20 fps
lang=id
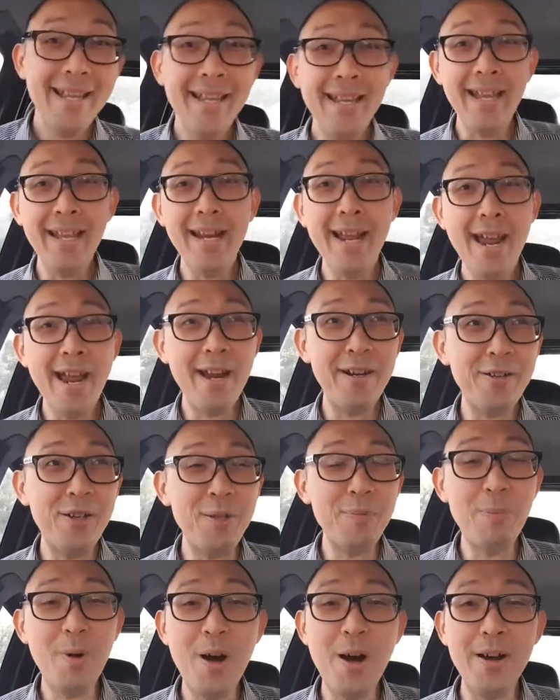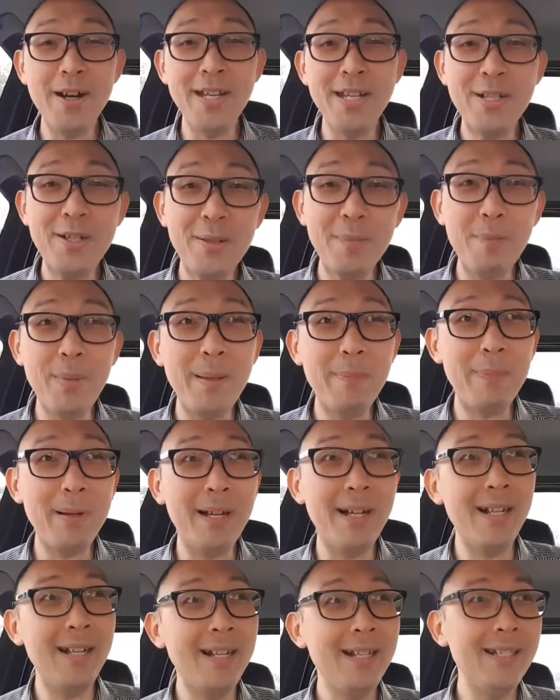Hey there, good morning good
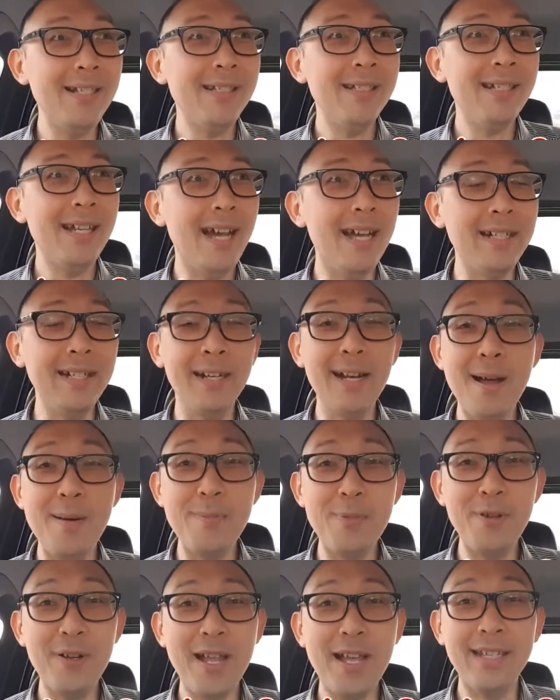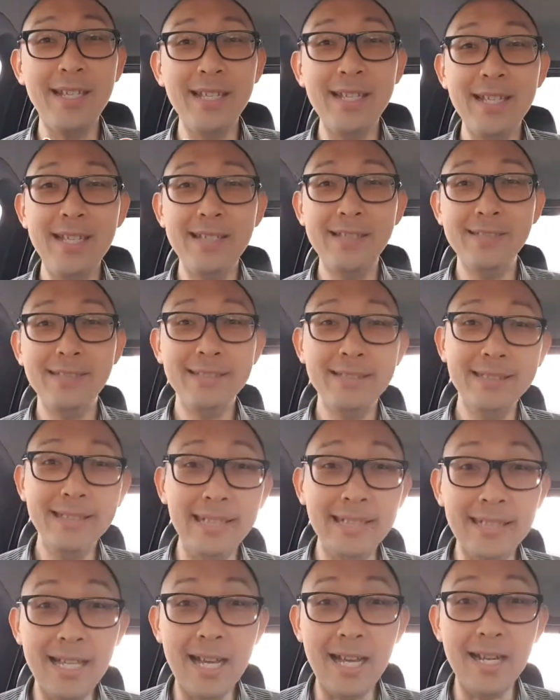people Hari Rabu lagi,
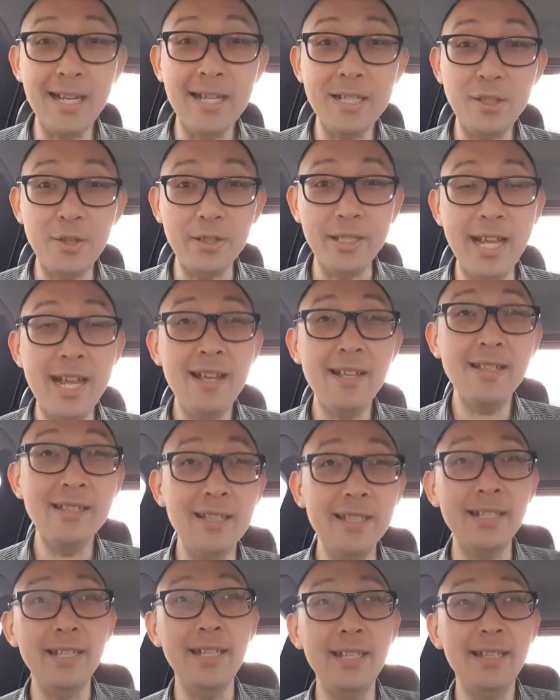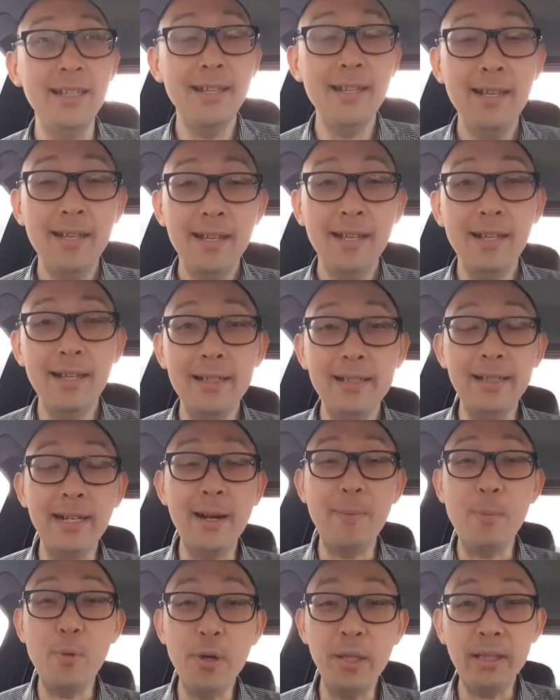kita akan lanjut ya Jadi hari
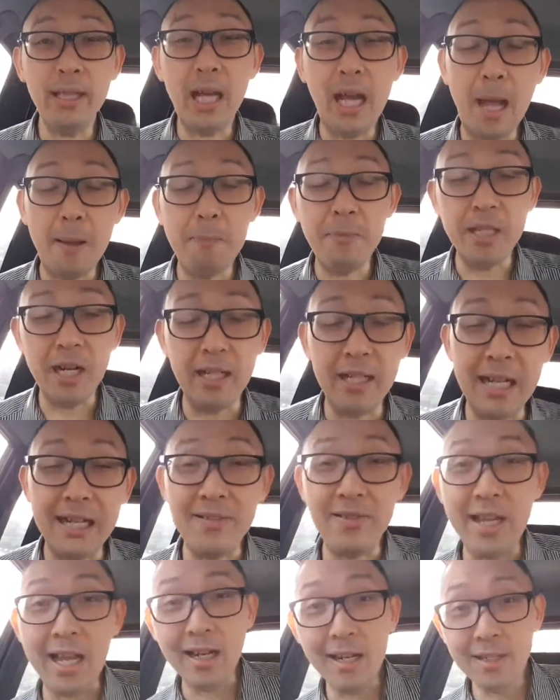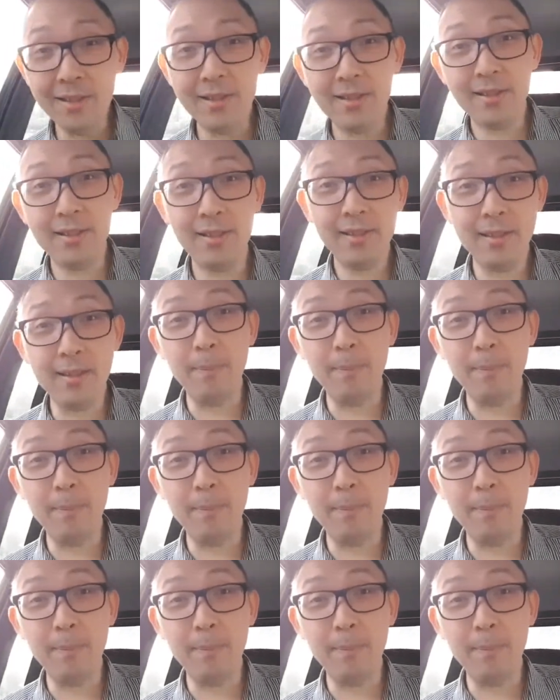Rabu kita akan bicara tentang challenge